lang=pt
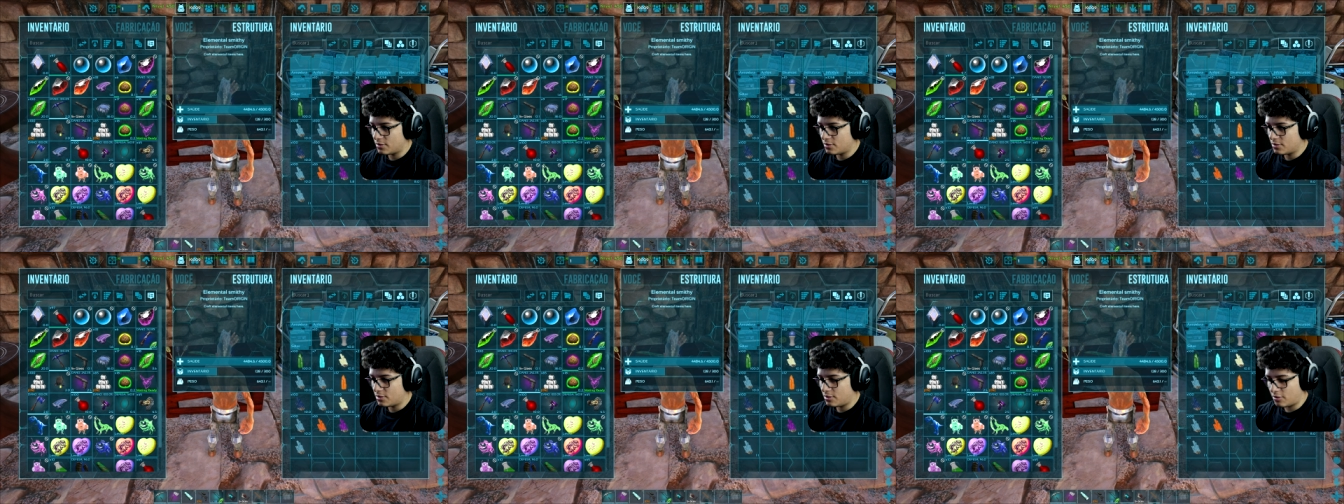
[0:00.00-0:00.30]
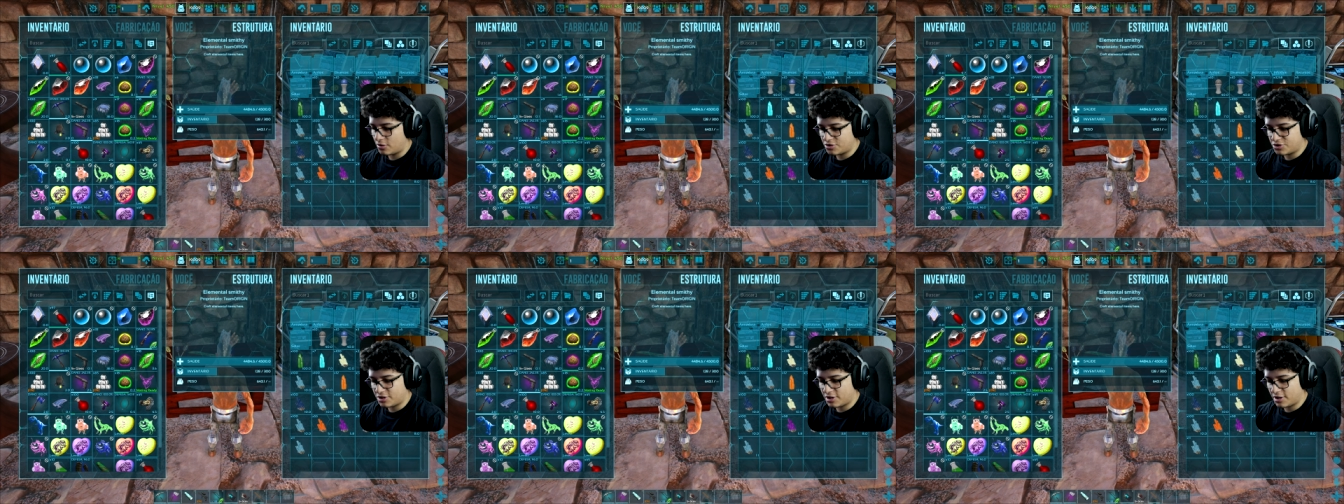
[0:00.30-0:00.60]
Eu
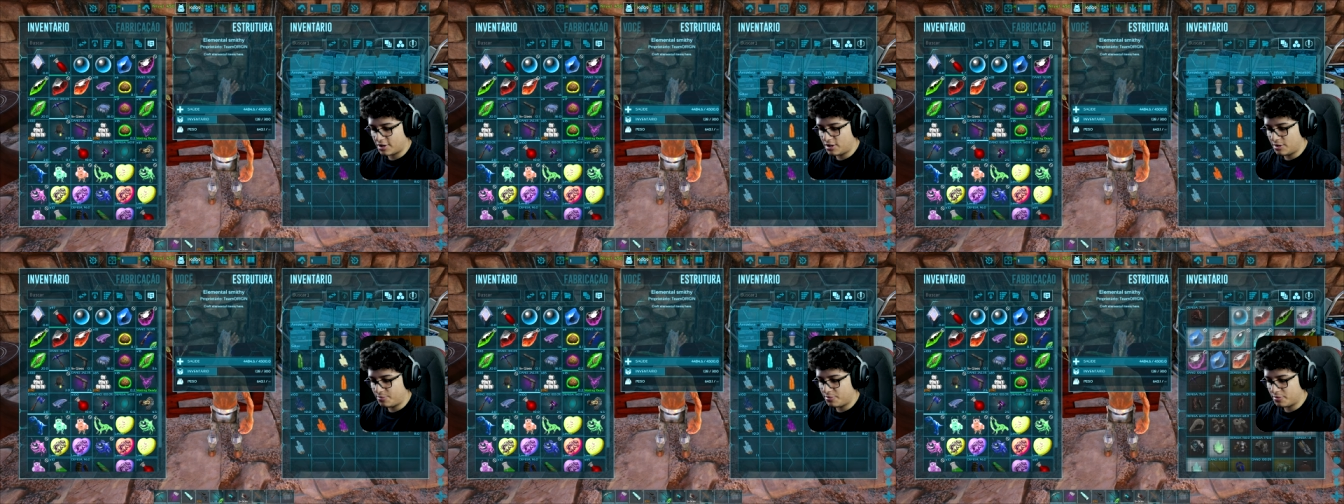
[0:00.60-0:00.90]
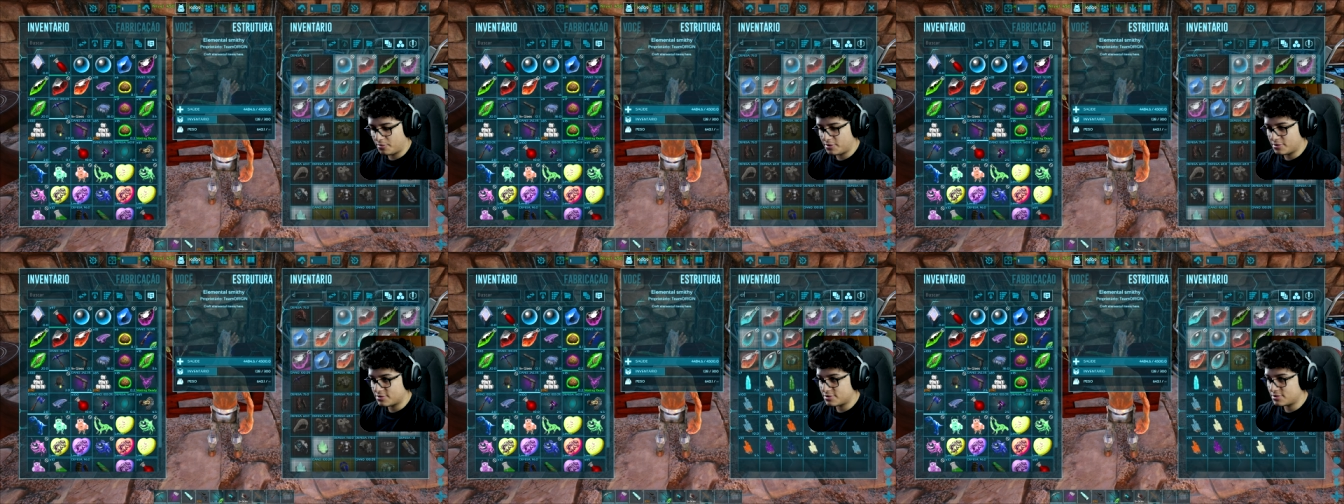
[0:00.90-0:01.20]
acho que é aqui, pelo
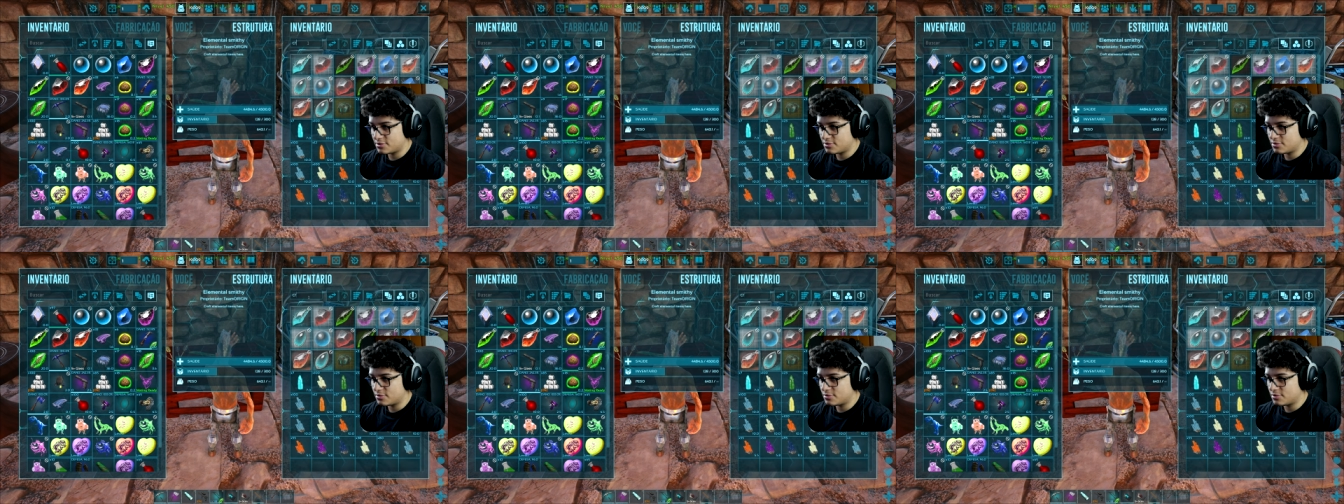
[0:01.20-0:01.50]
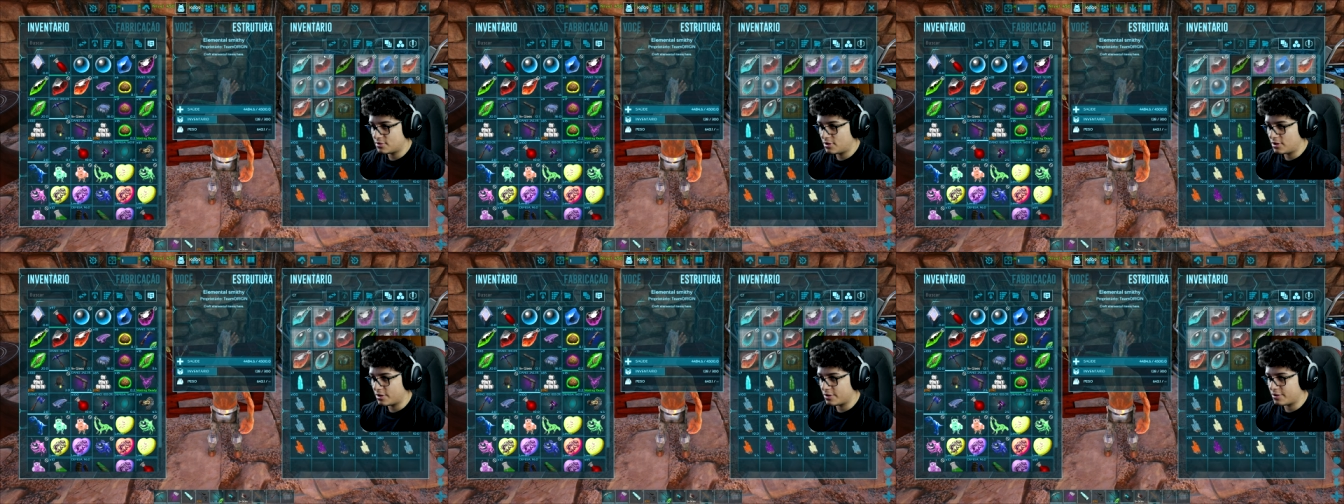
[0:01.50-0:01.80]
menos, né?
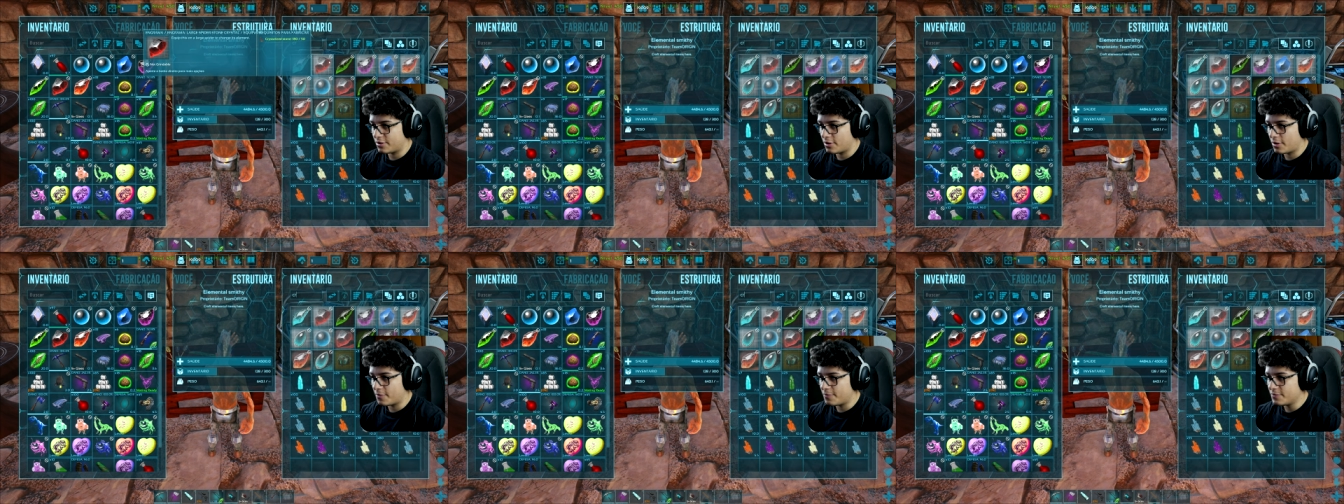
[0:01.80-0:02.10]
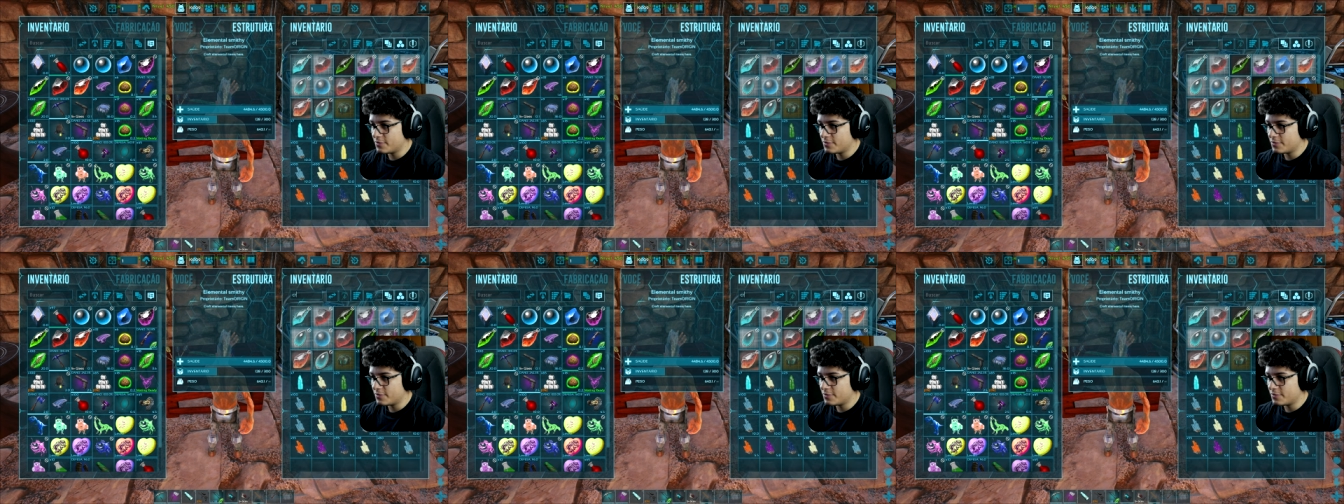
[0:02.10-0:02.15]
Ah, aqui, ó.